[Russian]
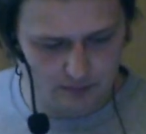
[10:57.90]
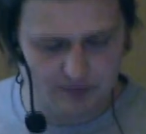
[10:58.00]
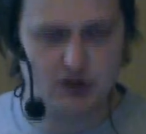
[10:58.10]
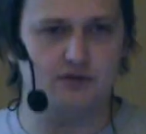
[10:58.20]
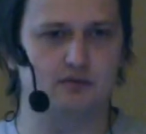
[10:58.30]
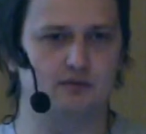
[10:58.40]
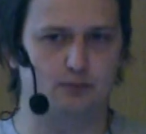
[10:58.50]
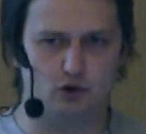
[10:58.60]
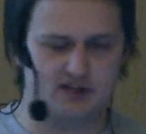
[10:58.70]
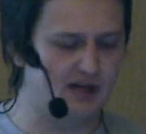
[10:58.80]
пишет
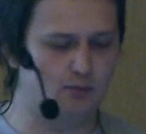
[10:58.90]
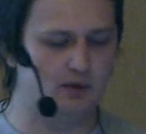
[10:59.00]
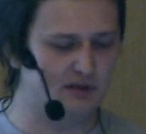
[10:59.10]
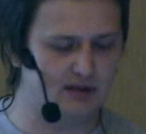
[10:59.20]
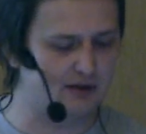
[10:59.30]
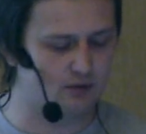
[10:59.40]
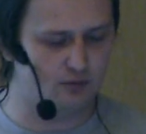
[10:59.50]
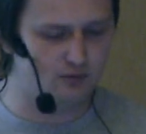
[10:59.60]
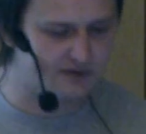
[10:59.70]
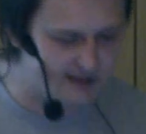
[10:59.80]
блок-схему элементарную.
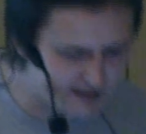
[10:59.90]
Ну, вот